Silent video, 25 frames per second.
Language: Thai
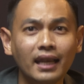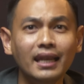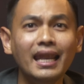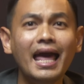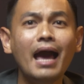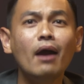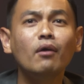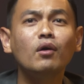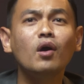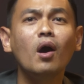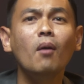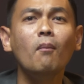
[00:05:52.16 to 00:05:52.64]

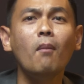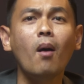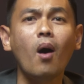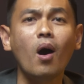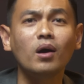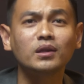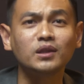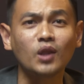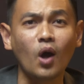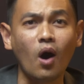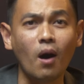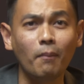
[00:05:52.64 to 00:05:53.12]
แล้วก็บอ
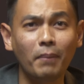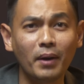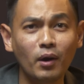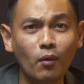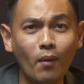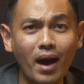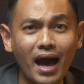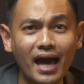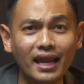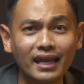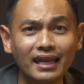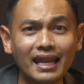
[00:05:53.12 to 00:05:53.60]
กต่อไป
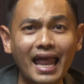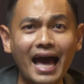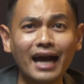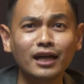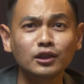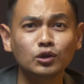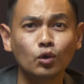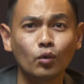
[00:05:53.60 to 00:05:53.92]
ว่าหลัง